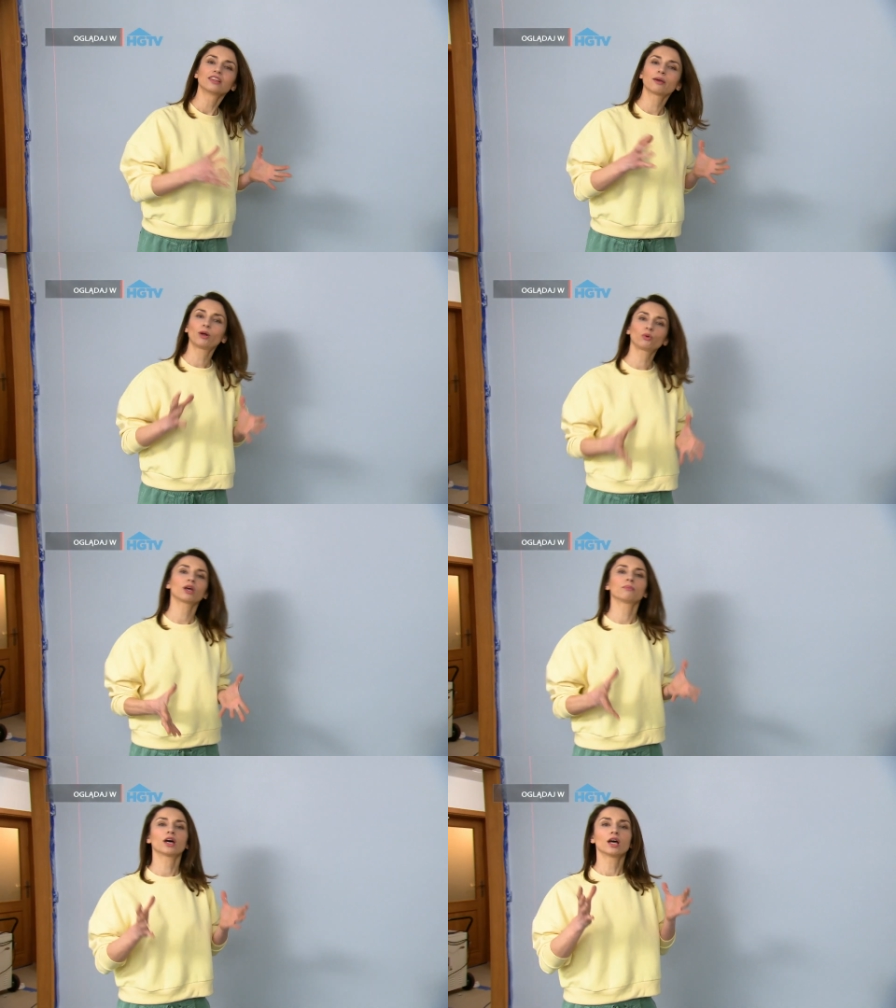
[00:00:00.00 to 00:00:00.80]

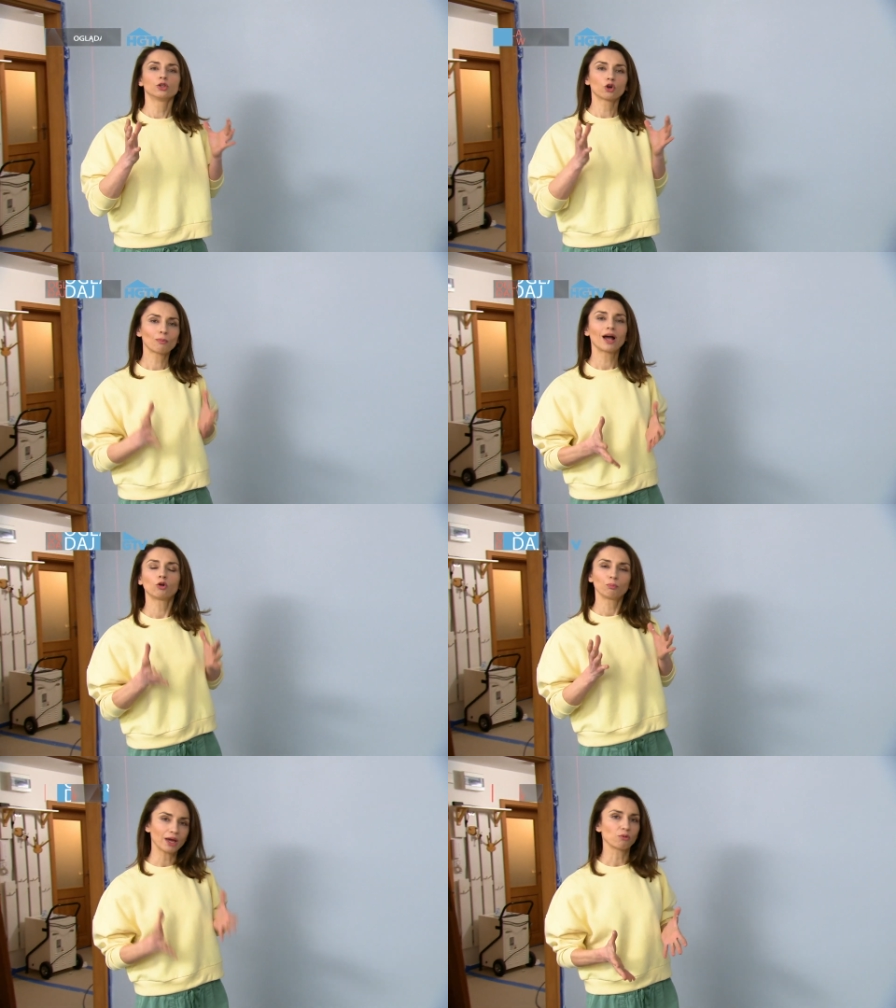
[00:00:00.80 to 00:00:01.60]
namalujemy
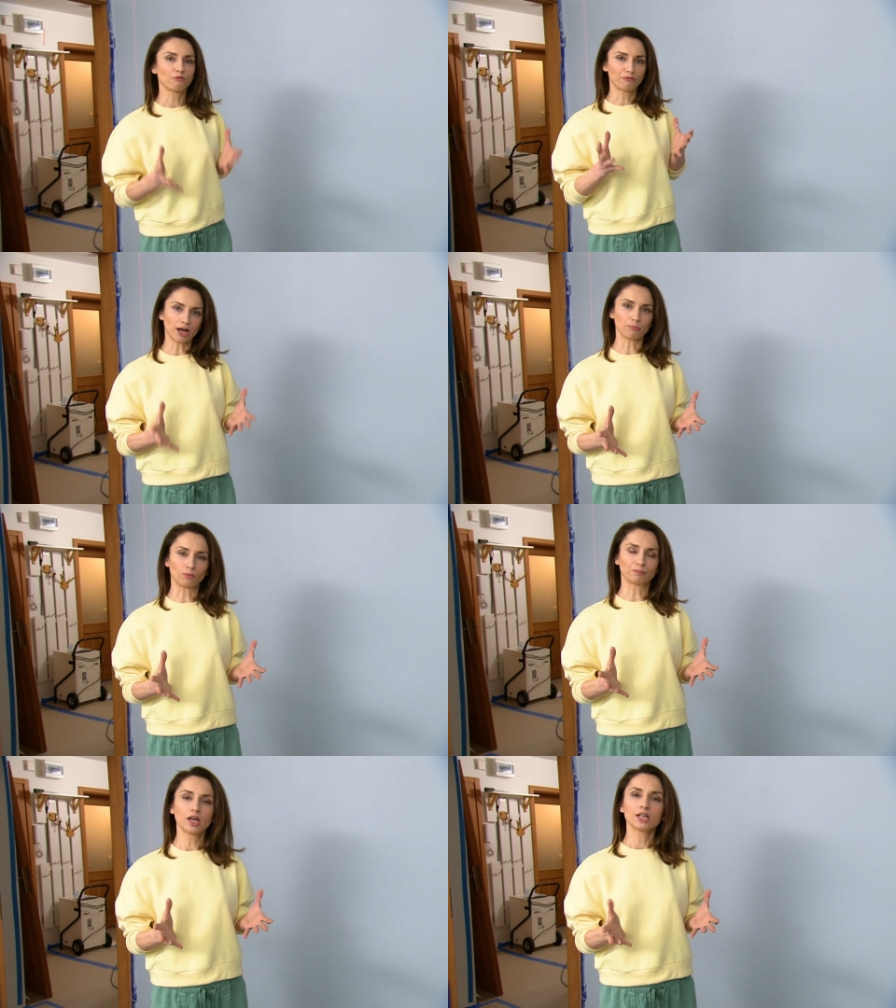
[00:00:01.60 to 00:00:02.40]
normalną białą
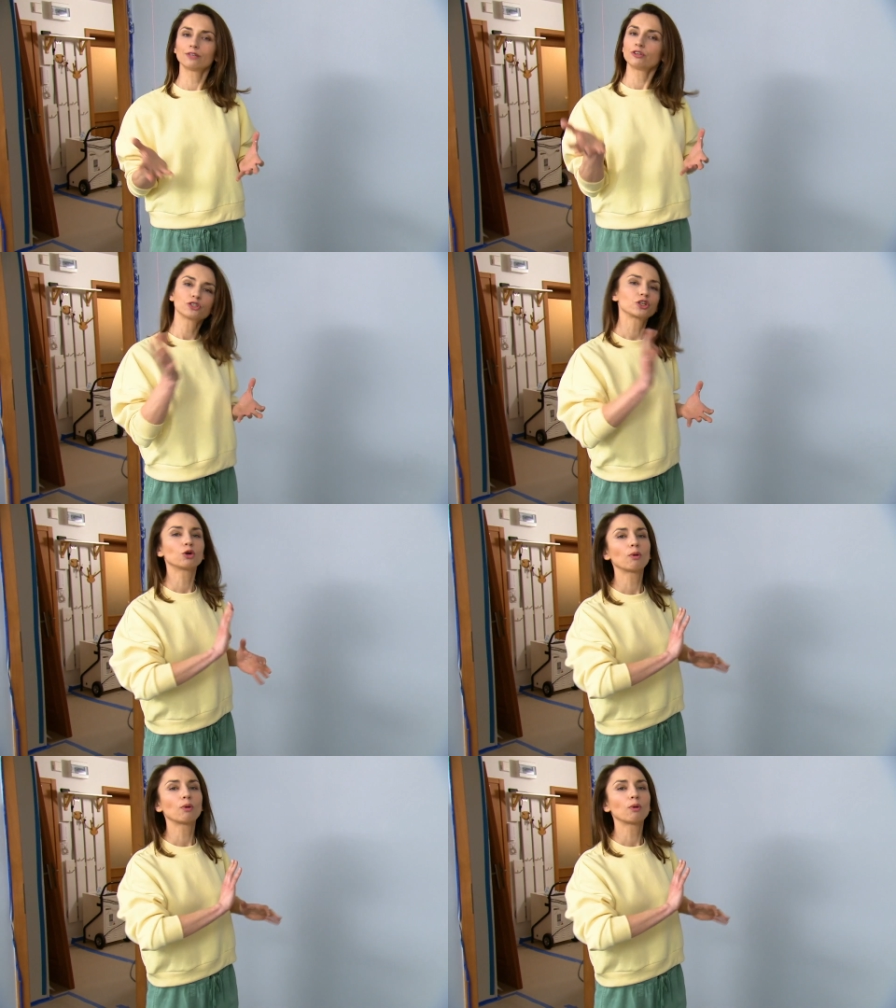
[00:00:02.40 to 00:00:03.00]
farbą. Nawet jeżeli